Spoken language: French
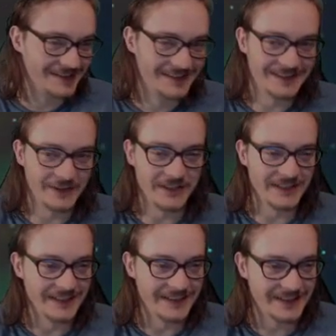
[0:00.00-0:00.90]
C'est
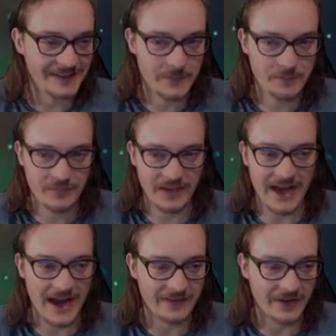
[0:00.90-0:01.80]
Ninis.
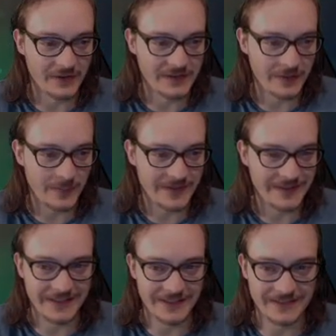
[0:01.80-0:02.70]
Ah les vacances ça fait plaisir.